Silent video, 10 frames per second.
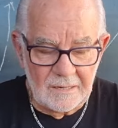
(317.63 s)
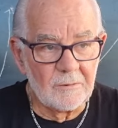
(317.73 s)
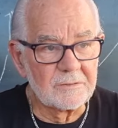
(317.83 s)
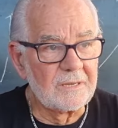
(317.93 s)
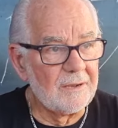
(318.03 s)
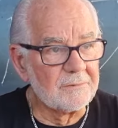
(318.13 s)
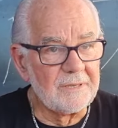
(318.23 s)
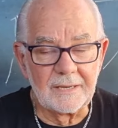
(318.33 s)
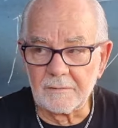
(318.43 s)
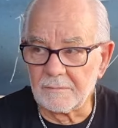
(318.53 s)
Lo
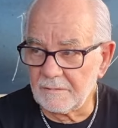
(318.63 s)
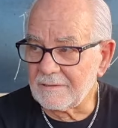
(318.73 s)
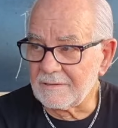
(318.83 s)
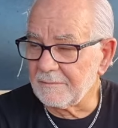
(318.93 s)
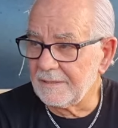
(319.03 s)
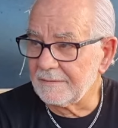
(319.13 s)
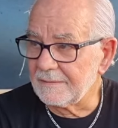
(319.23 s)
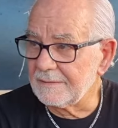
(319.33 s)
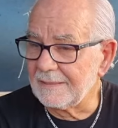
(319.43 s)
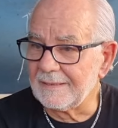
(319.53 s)
scouting, ecco, lo scouting
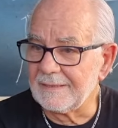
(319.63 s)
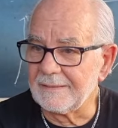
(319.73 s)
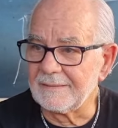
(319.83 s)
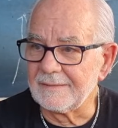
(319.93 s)
è,